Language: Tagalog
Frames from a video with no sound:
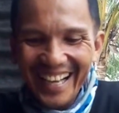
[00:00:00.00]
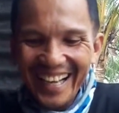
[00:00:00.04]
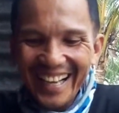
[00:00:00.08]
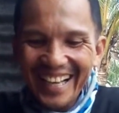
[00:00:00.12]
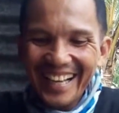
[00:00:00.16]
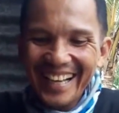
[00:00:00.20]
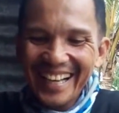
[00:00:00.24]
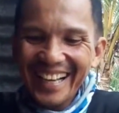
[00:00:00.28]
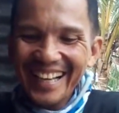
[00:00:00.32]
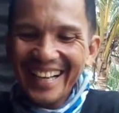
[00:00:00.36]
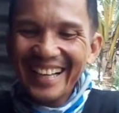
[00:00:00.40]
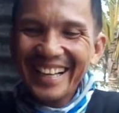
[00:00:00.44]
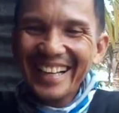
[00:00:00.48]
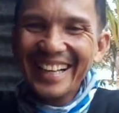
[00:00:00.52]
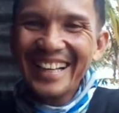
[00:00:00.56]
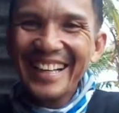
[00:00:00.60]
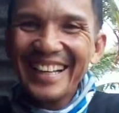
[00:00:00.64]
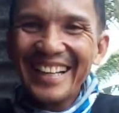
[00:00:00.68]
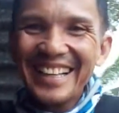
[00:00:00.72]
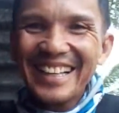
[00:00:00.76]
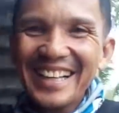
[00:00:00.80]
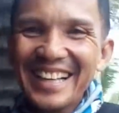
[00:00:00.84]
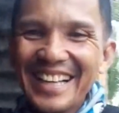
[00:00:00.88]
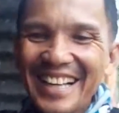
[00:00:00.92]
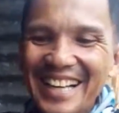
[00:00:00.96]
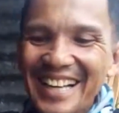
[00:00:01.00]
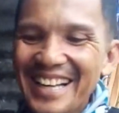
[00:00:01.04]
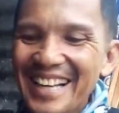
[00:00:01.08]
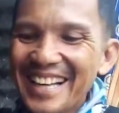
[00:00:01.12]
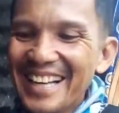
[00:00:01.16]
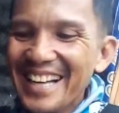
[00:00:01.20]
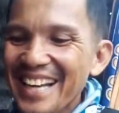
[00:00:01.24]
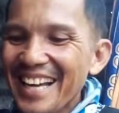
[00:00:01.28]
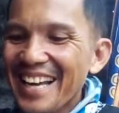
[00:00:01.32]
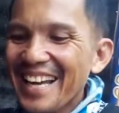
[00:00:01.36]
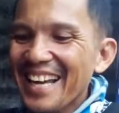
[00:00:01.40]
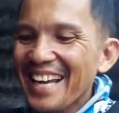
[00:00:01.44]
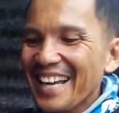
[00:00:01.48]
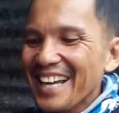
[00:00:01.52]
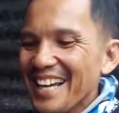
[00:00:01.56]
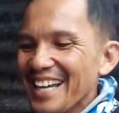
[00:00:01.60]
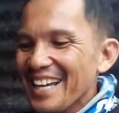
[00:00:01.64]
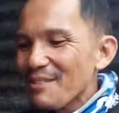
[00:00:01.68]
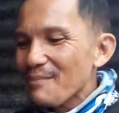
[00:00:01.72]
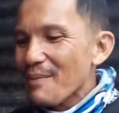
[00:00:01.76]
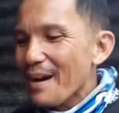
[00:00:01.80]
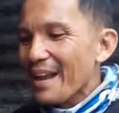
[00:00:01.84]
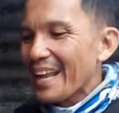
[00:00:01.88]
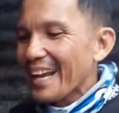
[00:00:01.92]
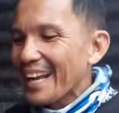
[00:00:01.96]
video sige ko yaw yaw yaw yaw
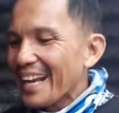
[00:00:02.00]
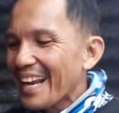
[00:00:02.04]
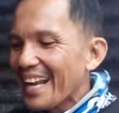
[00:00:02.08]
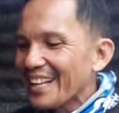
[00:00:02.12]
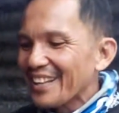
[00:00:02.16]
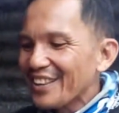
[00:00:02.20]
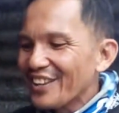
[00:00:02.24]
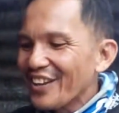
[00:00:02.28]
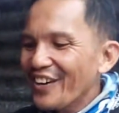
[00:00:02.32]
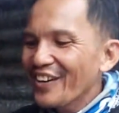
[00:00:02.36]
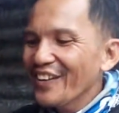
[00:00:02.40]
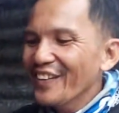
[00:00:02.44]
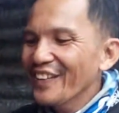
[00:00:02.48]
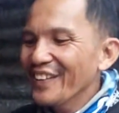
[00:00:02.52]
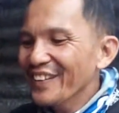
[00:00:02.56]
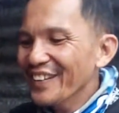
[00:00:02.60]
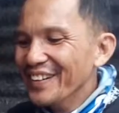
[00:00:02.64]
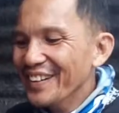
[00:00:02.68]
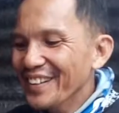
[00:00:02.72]
nya sa dito.